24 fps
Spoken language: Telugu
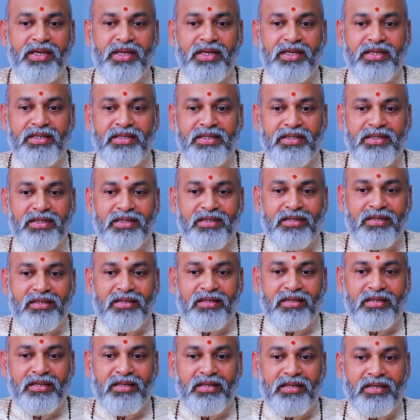ఈ
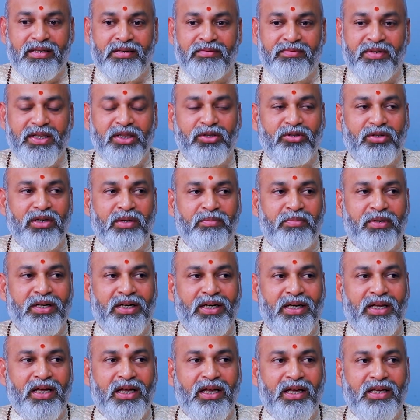
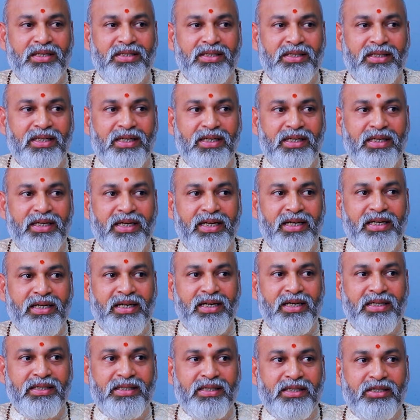వెళ్తున్నప్పుడల్లా శని
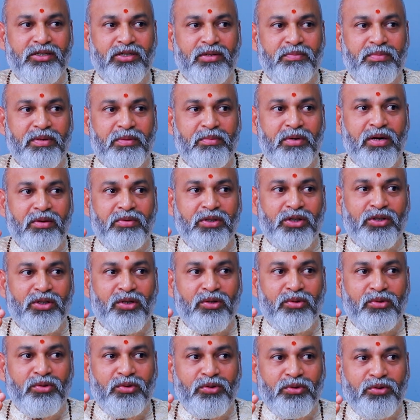ఏలినాడు శని యొక్క ప్రభావం
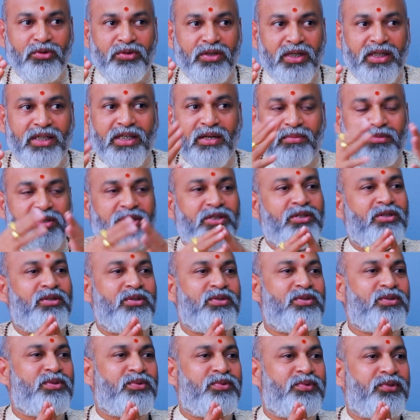తగ్గుతున్నట్టుగా మీకు
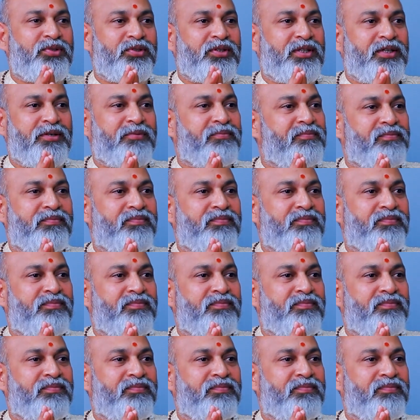తెలుస్తూ ఉంటుంది